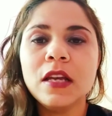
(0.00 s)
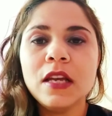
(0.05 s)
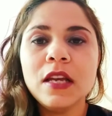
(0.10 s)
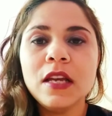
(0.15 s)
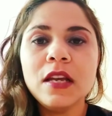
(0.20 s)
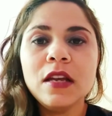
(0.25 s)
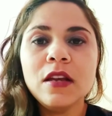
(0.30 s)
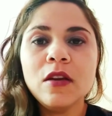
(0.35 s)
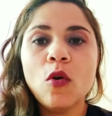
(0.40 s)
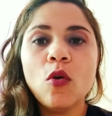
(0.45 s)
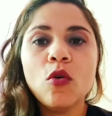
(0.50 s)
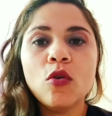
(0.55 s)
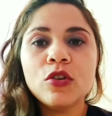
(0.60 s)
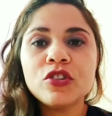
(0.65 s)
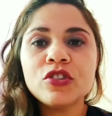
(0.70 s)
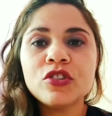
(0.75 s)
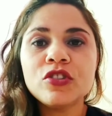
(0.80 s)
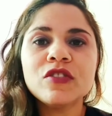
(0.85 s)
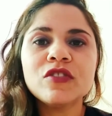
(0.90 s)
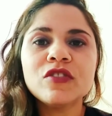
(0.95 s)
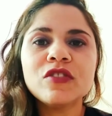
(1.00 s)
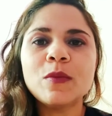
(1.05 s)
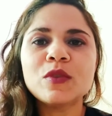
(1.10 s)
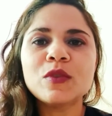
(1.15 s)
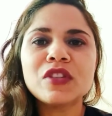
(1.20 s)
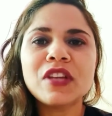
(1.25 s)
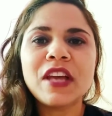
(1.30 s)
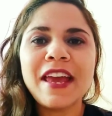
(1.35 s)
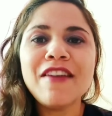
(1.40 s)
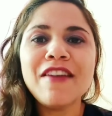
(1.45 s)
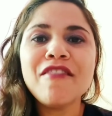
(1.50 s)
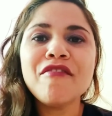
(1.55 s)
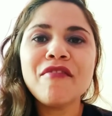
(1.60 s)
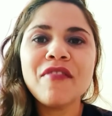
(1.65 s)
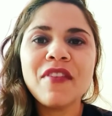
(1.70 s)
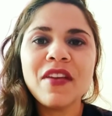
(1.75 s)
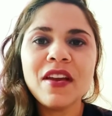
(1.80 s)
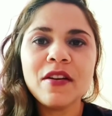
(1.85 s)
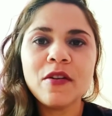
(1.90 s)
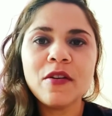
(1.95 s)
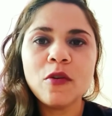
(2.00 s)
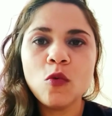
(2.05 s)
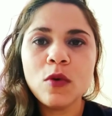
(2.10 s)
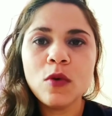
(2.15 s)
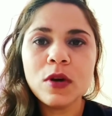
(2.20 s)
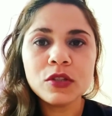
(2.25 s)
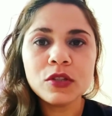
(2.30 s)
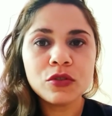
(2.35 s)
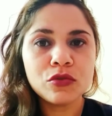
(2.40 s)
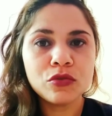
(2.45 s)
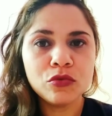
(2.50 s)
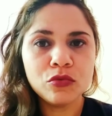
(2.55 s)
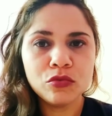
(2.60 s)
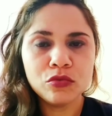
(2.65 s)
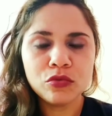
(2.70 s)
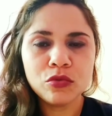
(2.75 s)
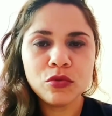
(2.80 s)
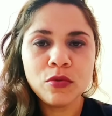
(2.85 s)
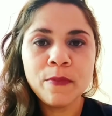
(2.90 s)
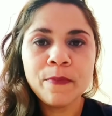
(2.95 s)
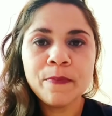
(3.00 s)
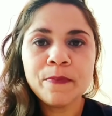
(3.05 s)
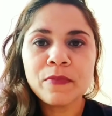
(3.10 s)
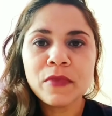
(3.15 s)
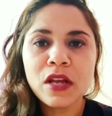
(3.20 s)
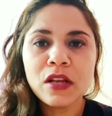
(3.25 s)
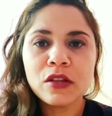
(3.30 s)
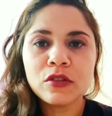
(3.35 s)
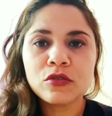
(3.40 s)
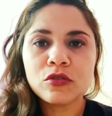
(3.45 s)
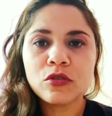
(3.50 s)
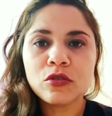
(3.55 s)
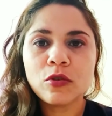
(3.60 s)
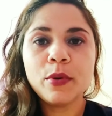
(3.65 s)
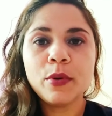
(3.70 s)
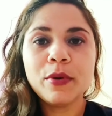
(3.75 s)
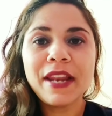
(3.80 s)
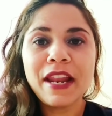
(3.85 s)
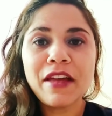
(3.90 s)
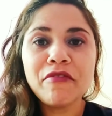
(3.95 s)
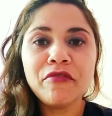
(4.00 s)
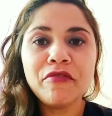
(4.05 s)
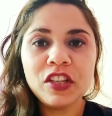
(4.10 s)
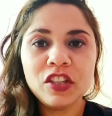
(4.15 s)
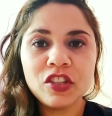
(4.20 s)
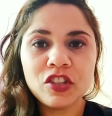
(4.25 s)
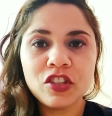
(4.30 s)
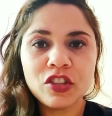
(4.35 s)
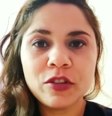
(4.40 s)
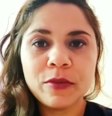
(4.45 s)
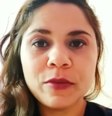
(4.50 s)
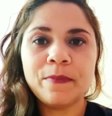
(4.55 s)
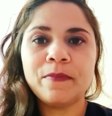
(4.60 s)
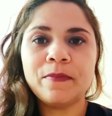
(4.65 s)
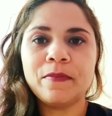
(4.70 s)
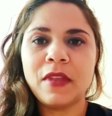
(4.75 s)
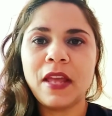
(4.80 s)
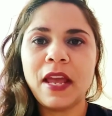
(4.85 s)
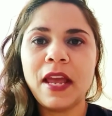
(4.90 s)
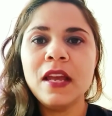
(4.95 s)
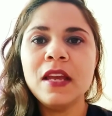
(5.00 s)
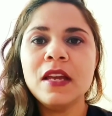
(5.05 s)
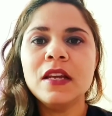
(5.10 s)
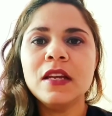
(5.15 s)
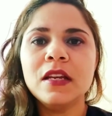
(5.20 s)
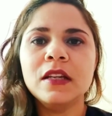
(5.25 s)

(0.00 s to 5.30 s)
e hoje nós vamos rever o assunto sobre o grafite, né?